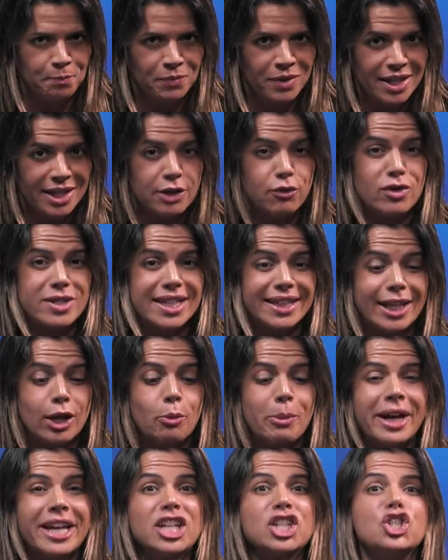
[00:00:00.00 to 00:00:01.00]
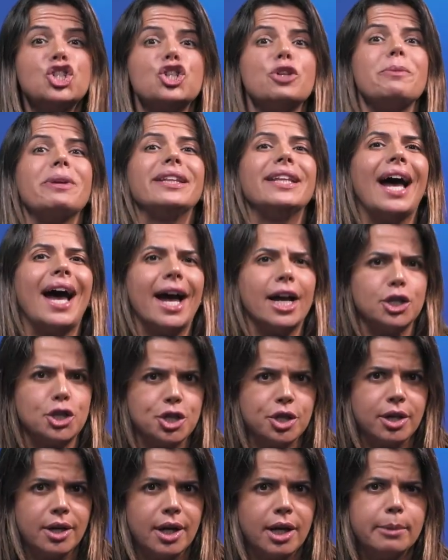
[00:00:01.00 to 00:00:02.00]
que você tenha uma intimidade,